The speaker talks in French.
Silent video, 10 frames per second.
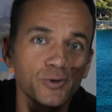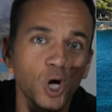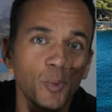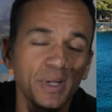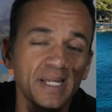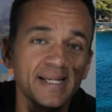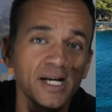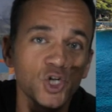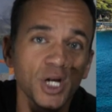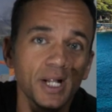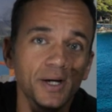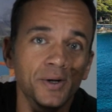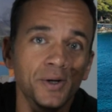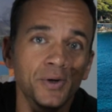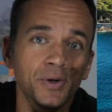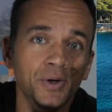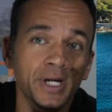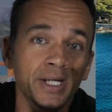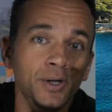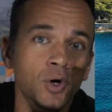sur un paysage euh,
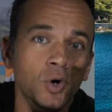et